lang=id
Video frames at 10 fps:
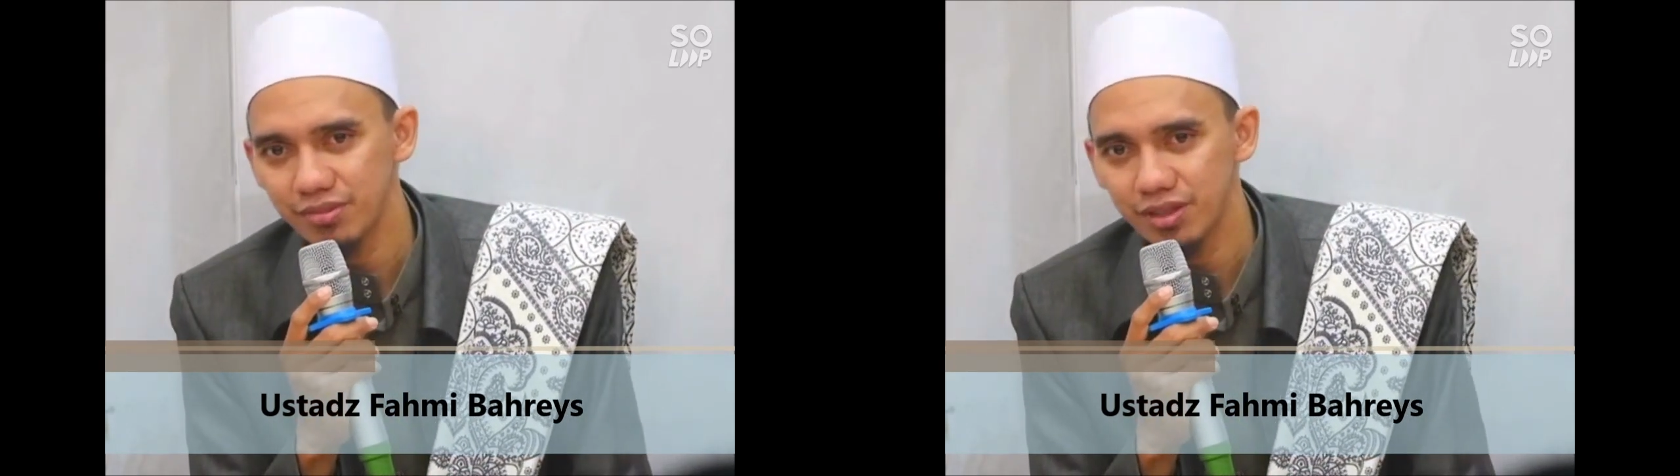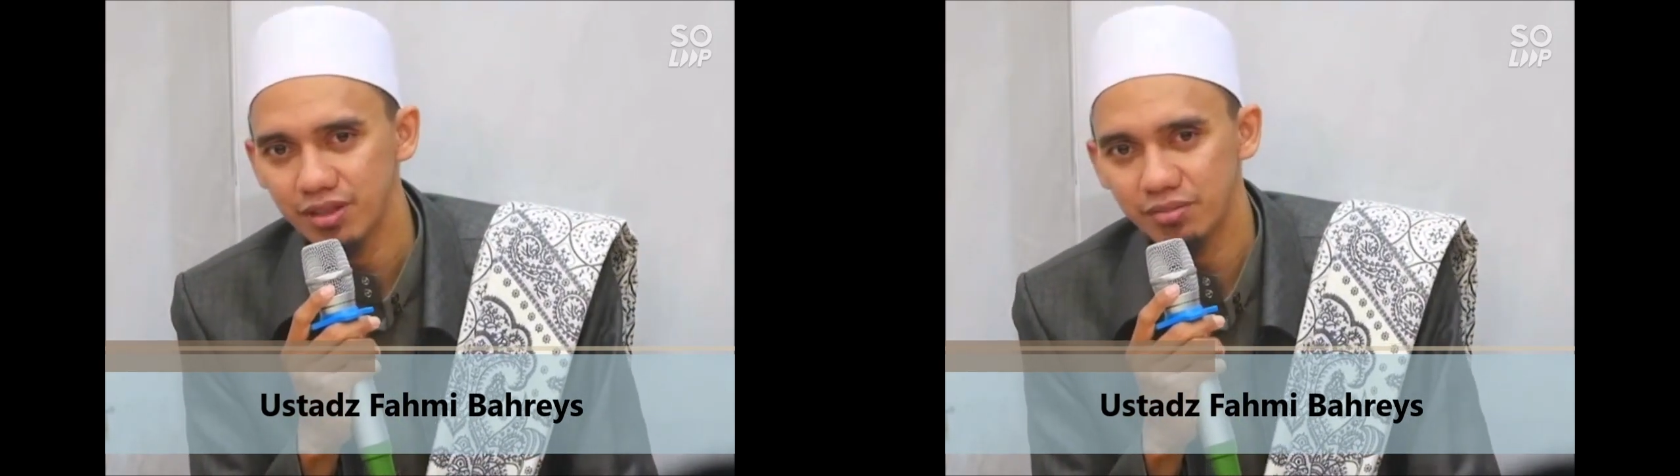
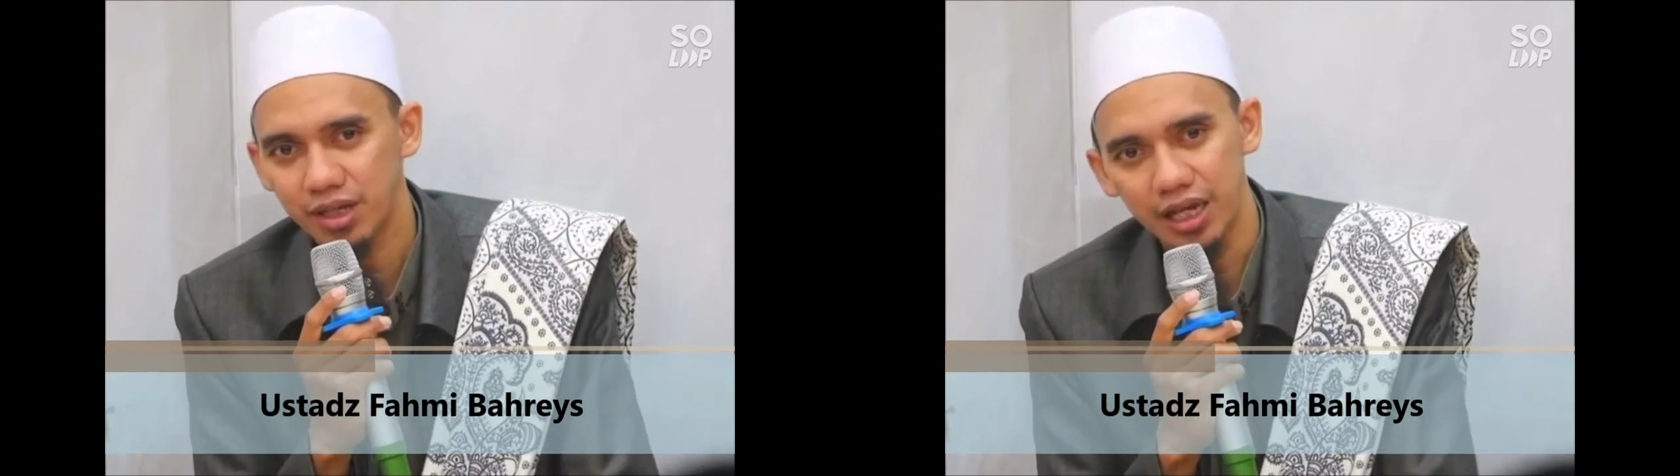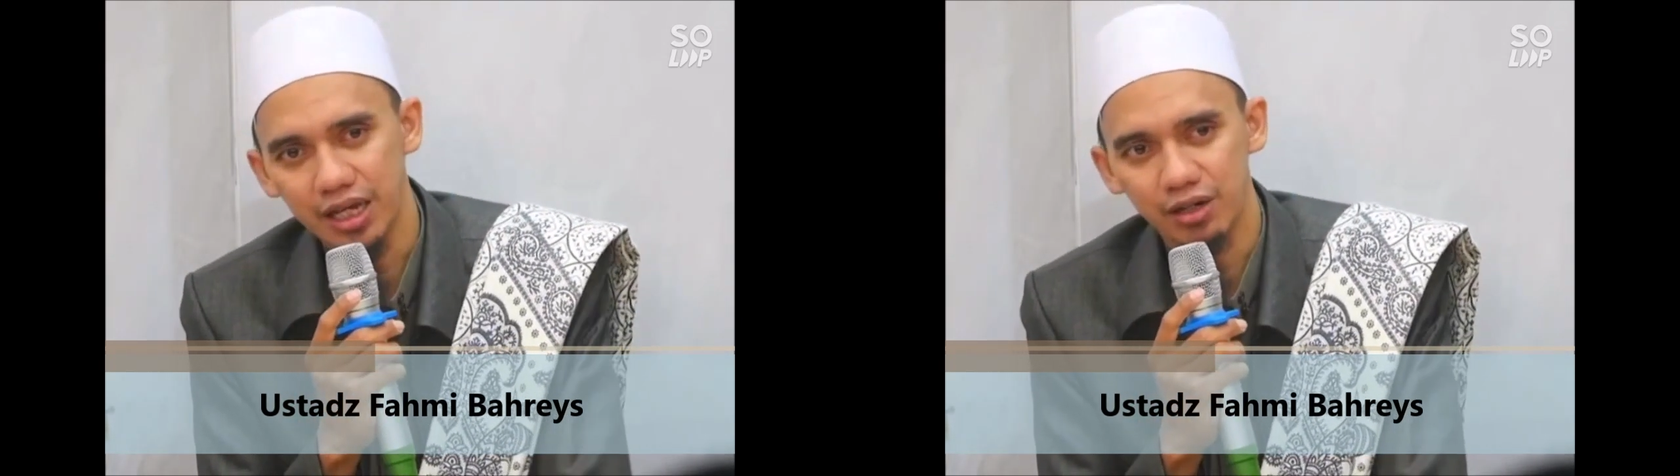
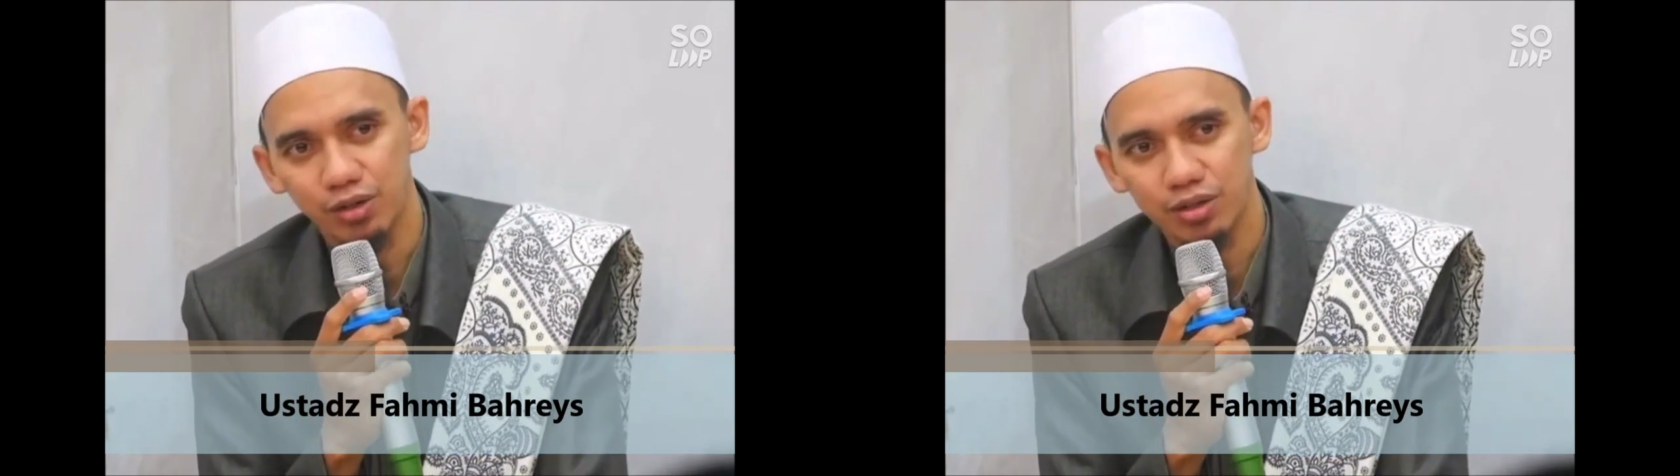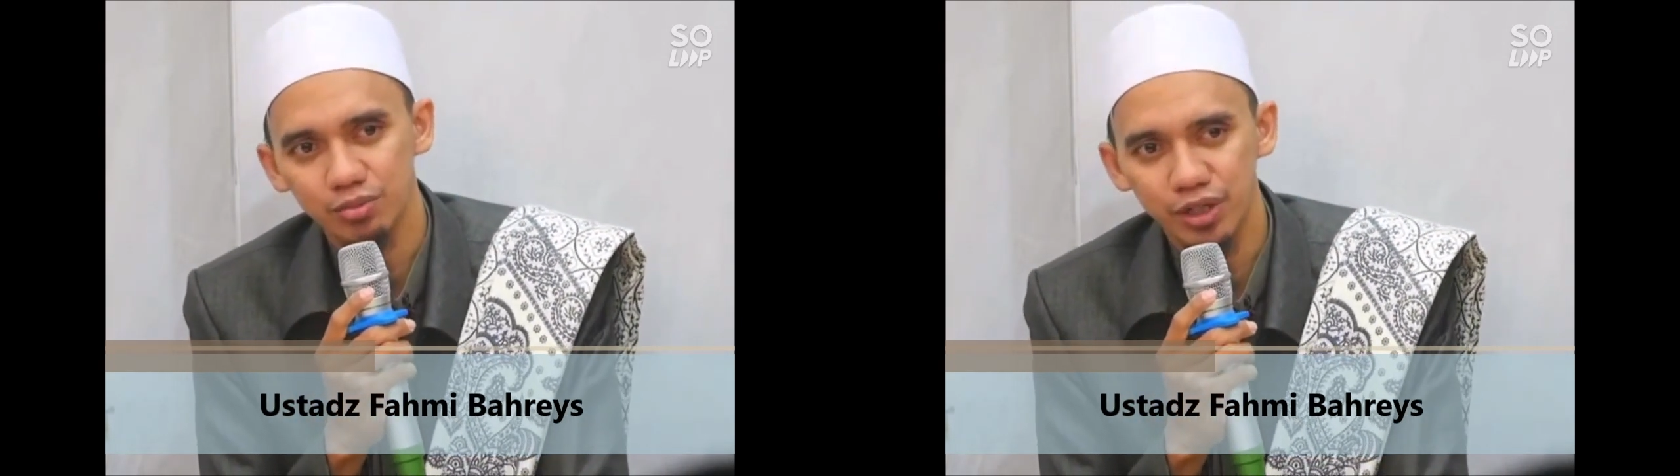Makanya kalau
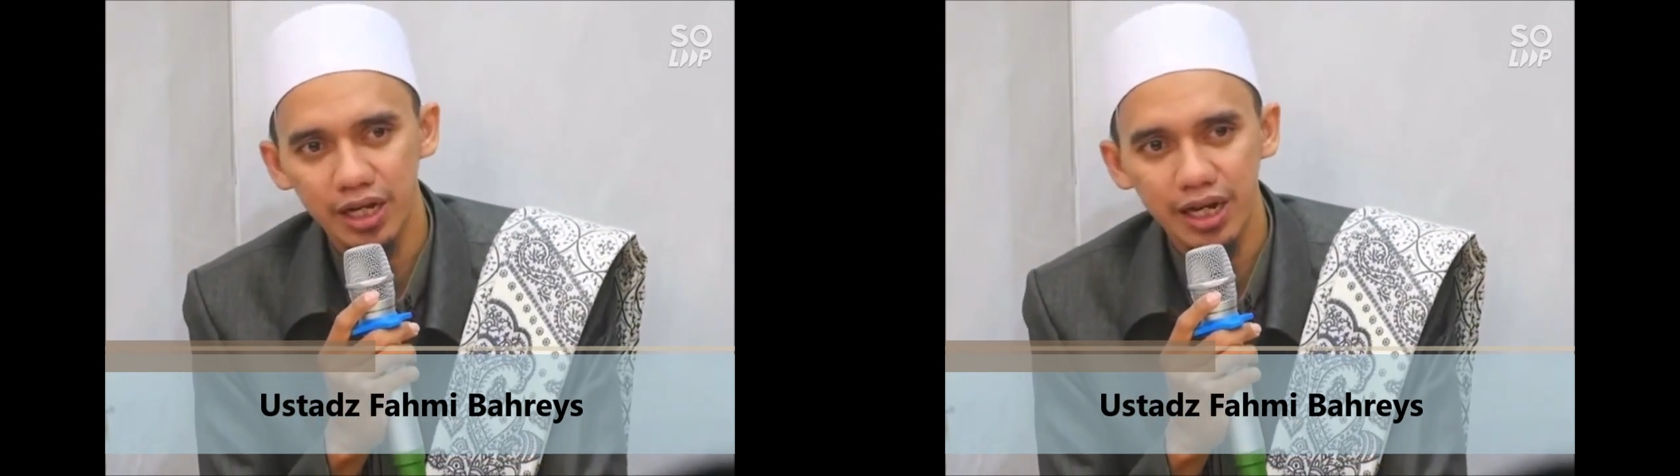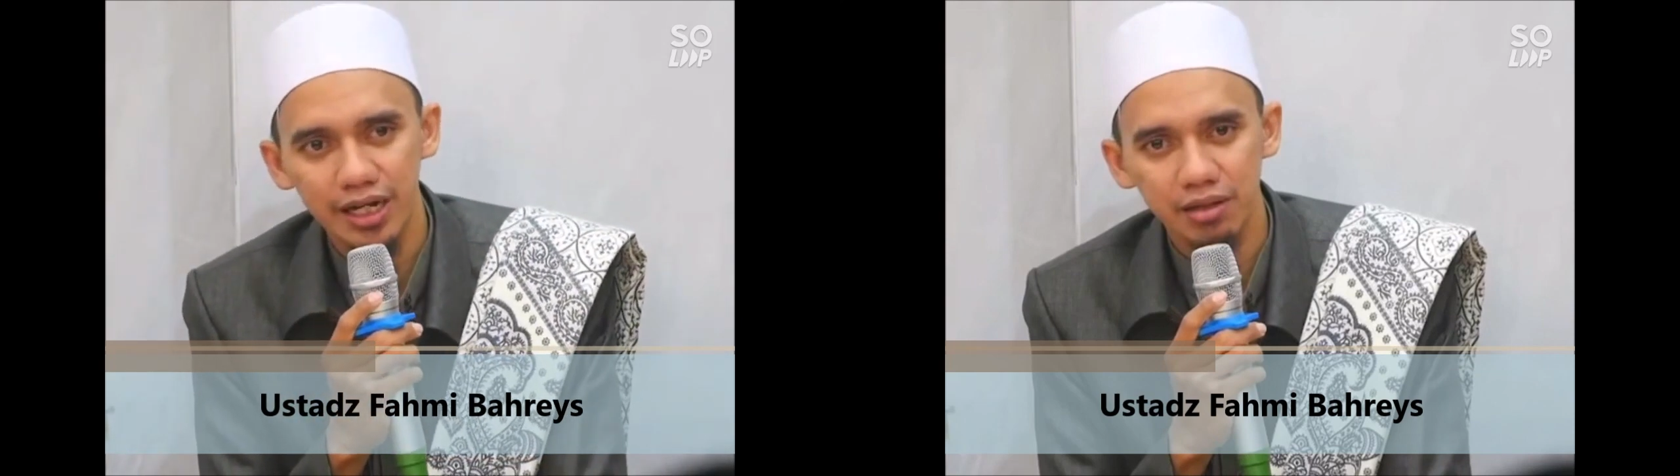kemudian
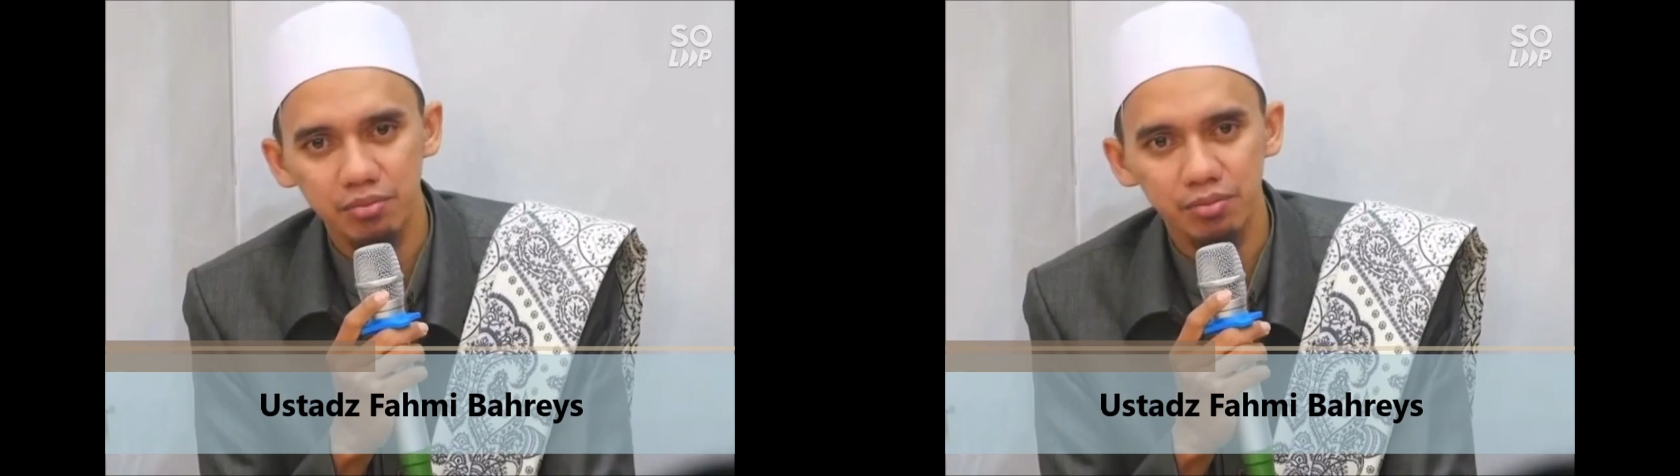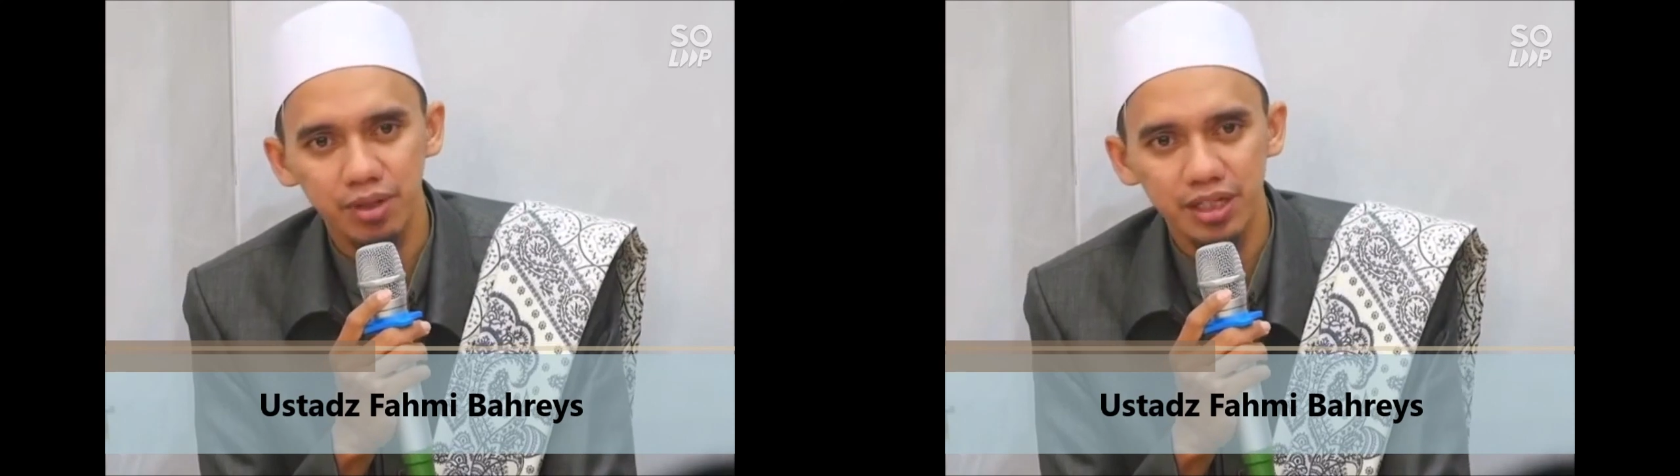ada yang membaca